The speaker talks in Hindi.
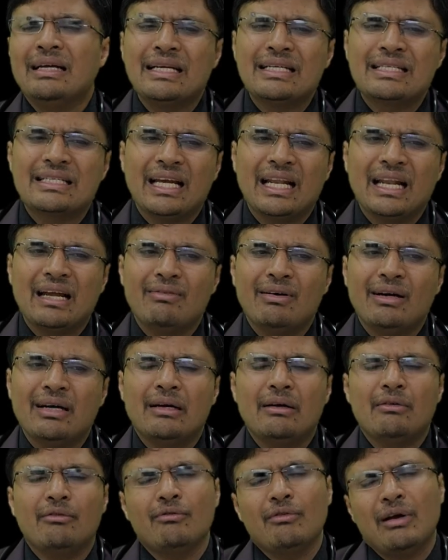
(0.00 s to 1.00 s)
इसके अलावा
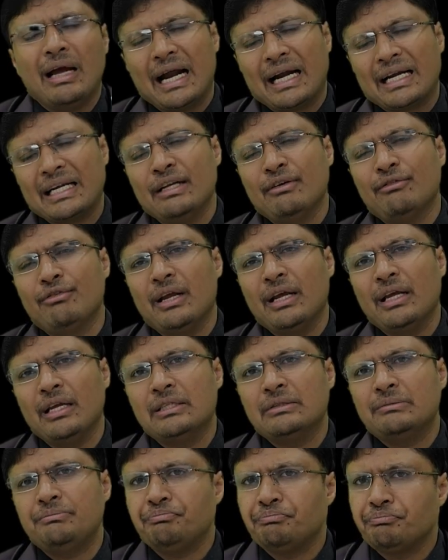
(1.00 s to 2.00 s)
एक्टिव
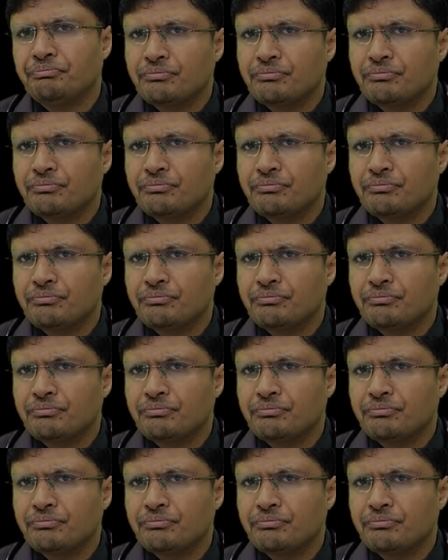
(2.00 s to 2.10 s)
रहिए